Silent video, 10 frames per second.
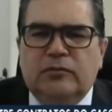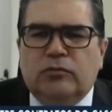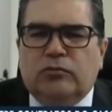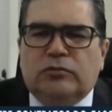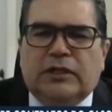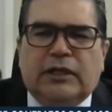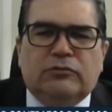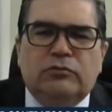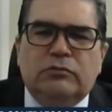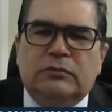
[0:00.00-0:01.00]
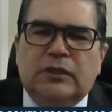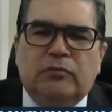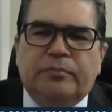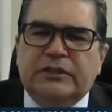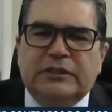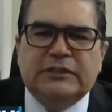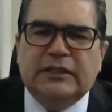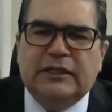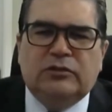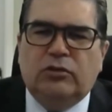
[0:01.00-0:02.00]
O contrato não
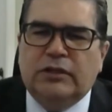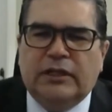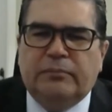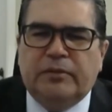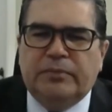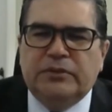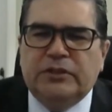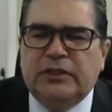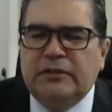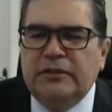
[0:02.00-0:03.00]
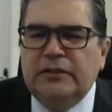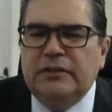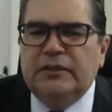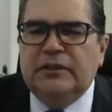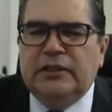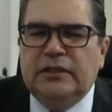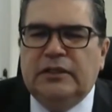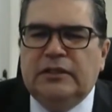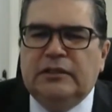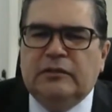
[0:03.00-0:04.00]
precisa retornar para a PGE.
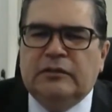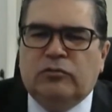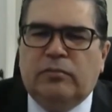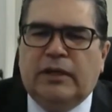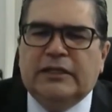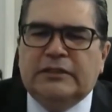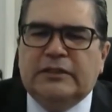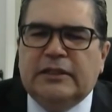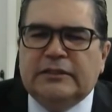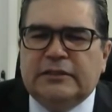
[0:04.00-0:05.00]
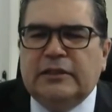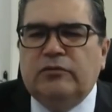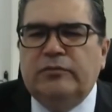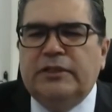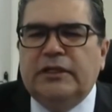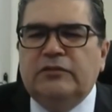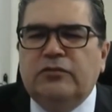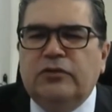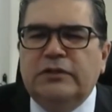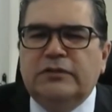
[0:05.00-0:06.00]
Ele, com base nessas
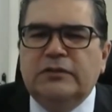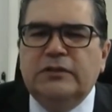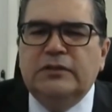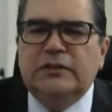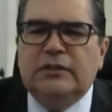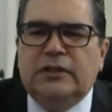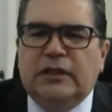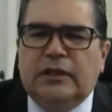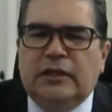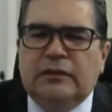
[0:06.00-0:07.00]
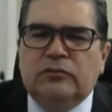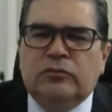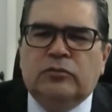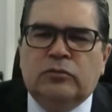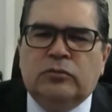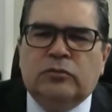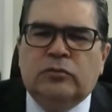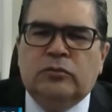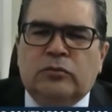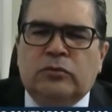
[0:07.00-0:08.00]
recomendações, é
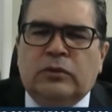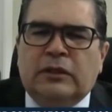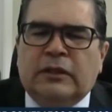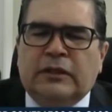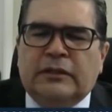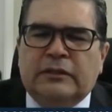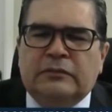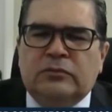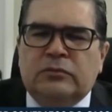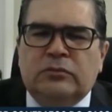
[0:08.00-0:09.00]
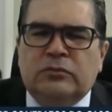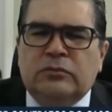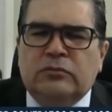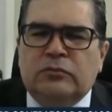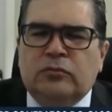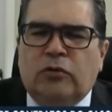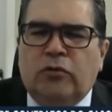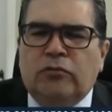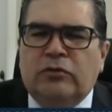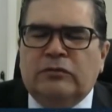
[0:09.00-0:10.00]
o, o, a, o, o
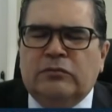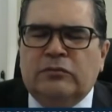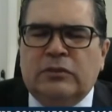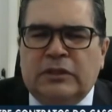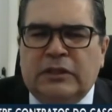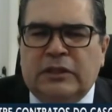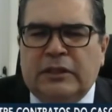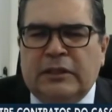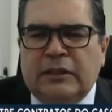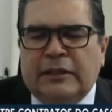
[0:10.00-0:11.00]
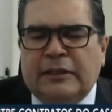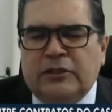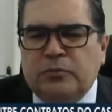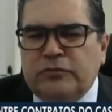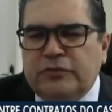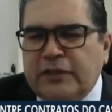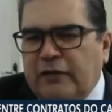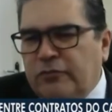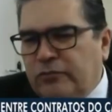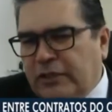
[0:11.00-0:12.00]
órgão é,
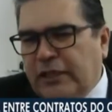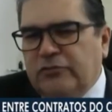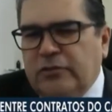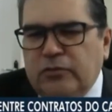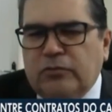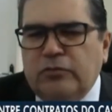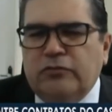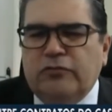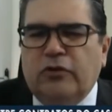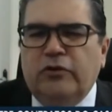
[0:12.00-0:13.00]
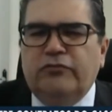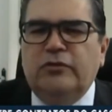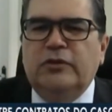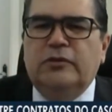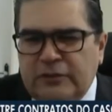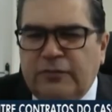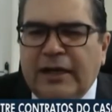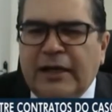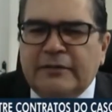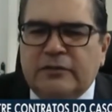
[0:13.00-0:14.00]
responsável, no caso aí o consórcio,
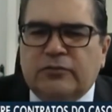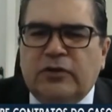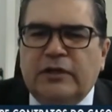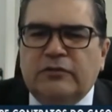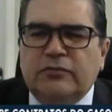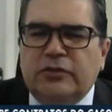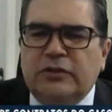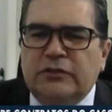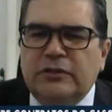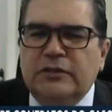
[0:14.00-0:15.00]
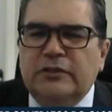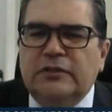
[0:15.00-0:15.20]
faz as correções